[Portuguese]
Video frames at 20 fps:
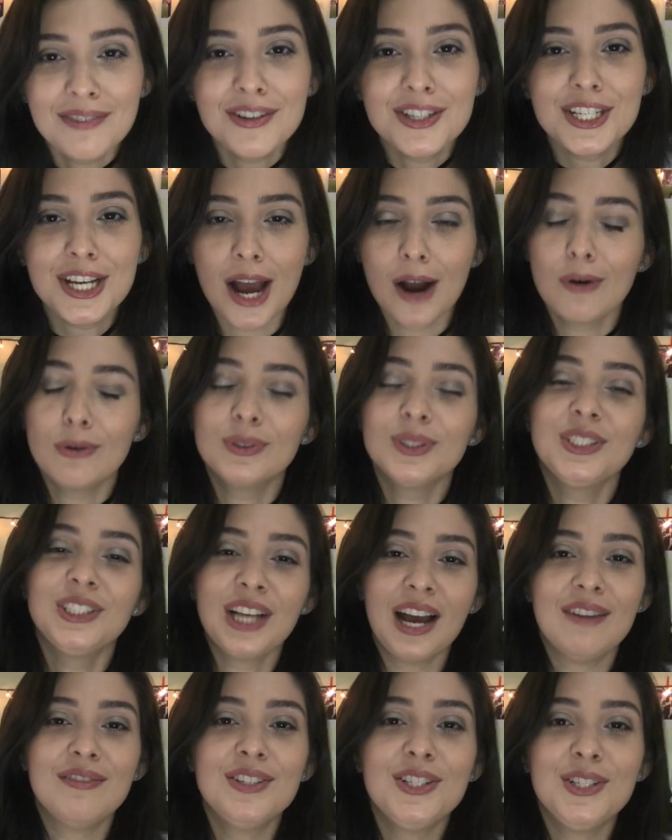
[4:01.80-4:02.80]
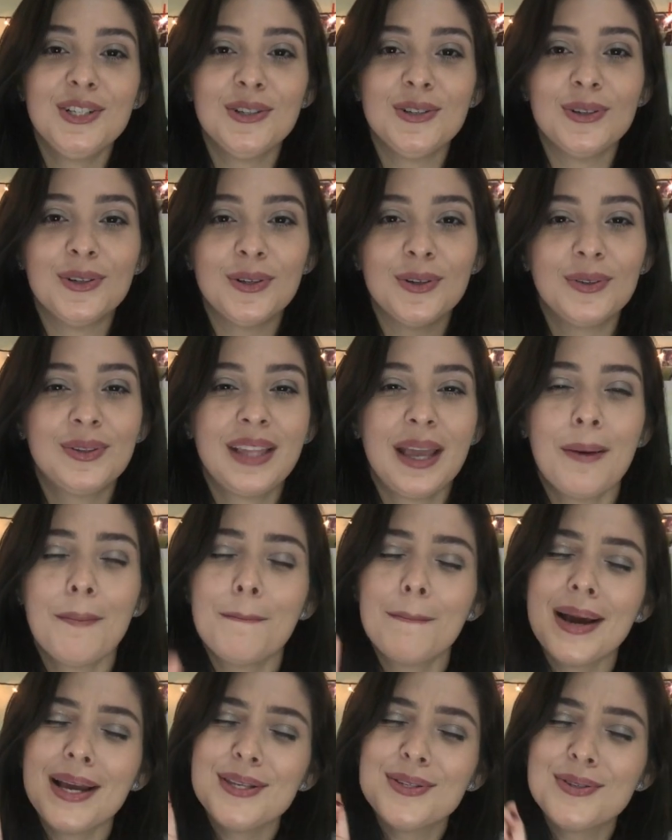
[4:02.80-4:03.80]
fechar com chave de ouro, tem
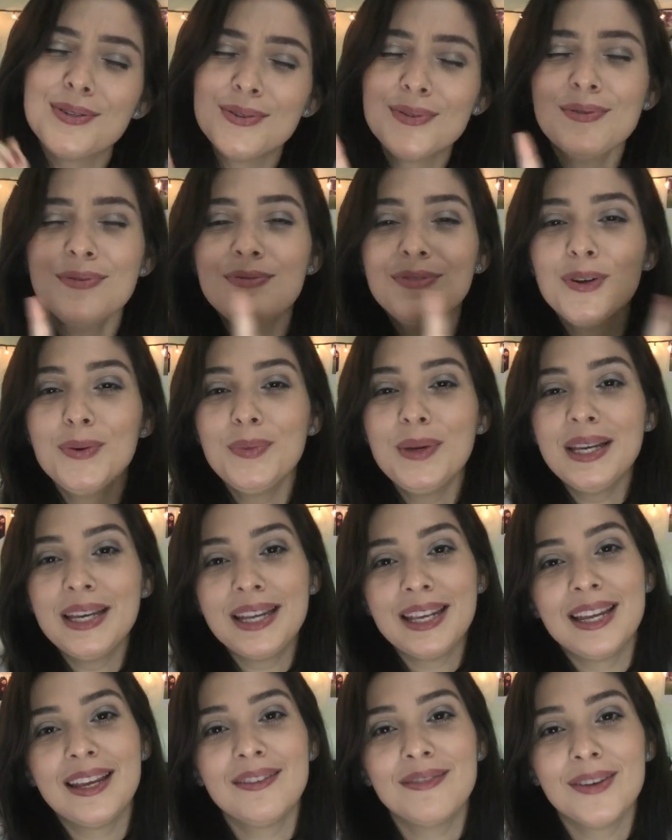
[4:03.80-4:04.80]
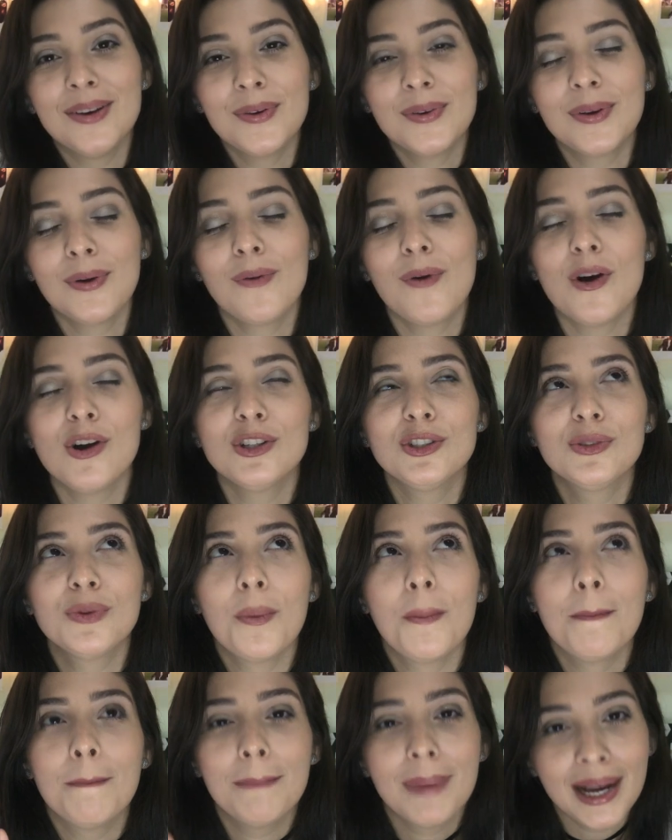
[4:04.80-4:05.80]
mais um filme incrível que eu
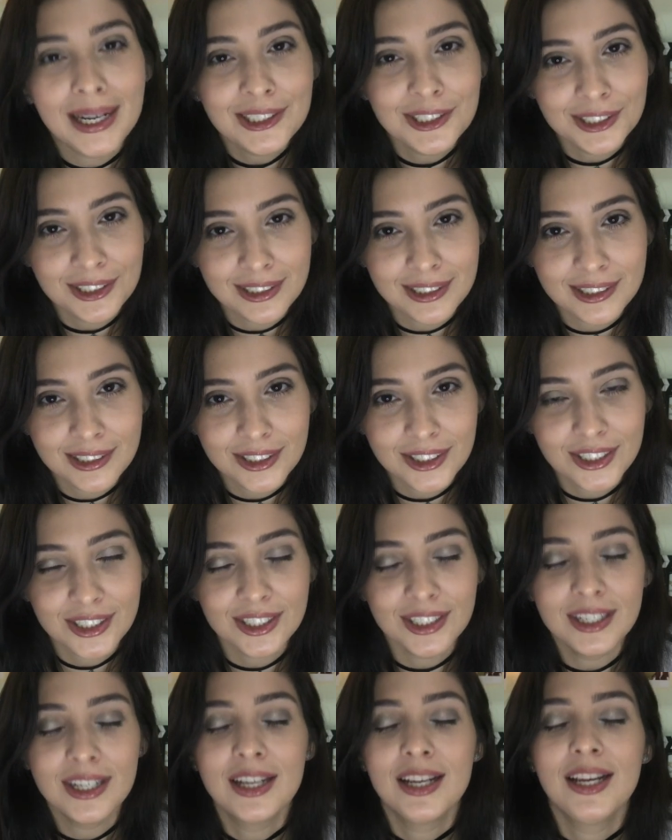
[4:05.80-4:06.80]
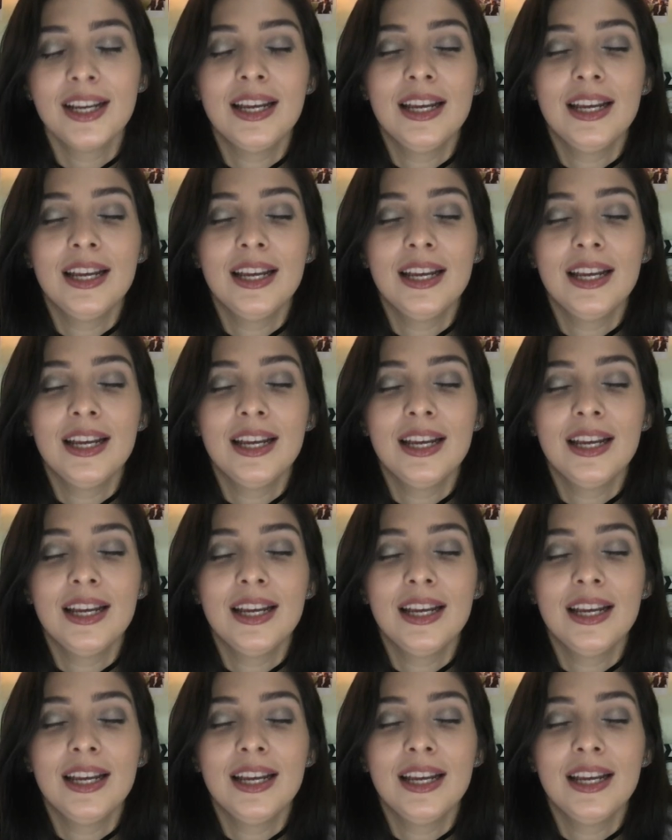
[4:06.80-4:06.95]
gosto bastante.